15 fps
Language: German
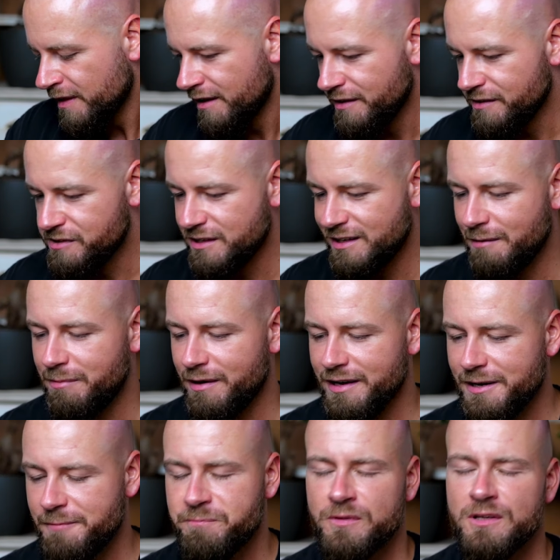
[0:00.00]
Ist hier
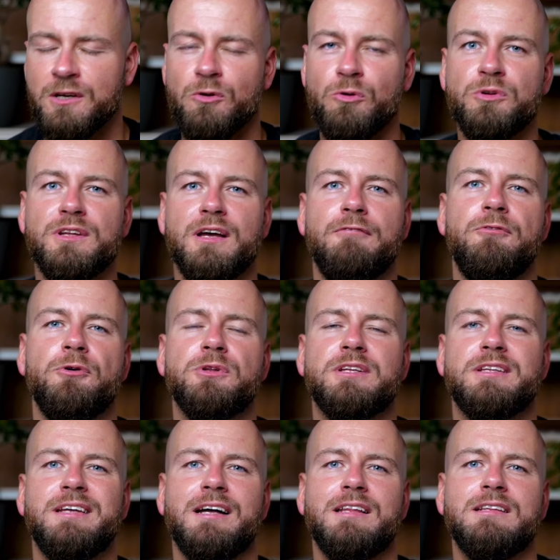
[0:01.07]
dabei und er
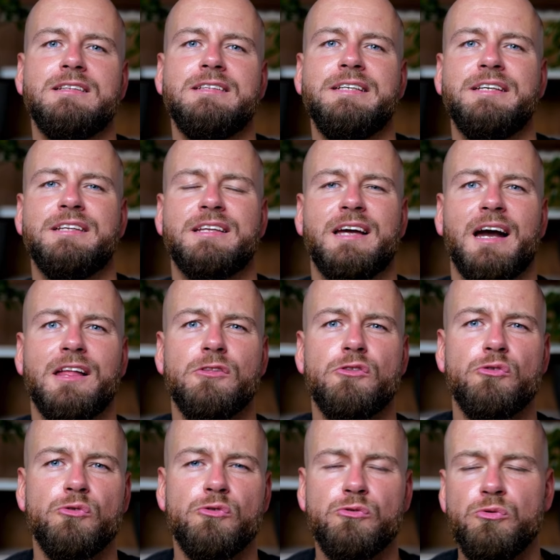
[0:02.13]
wird dann nicht ganz
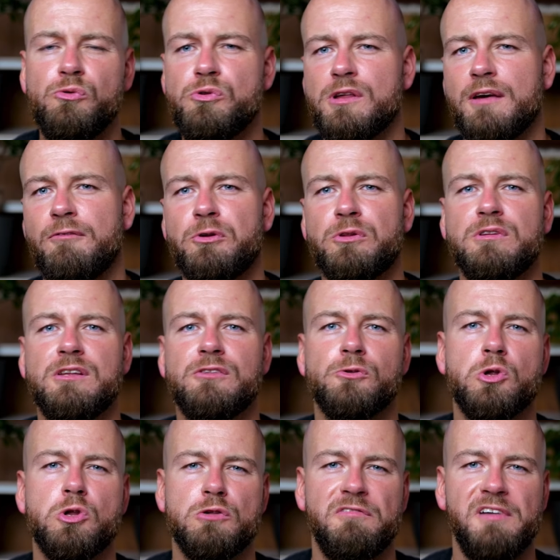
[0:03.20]
so süß, er wird nicht so
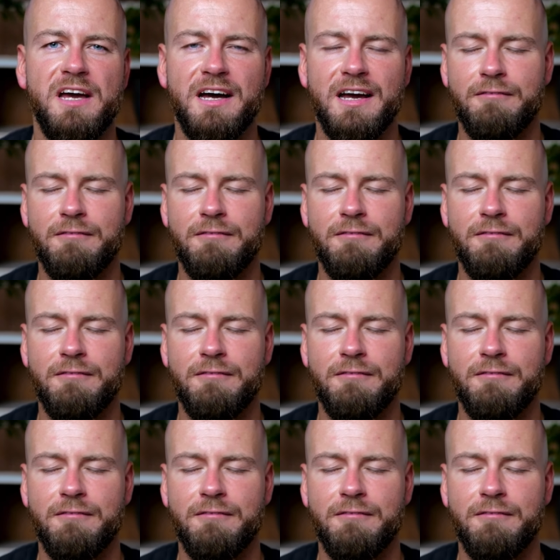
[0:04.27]
schwer,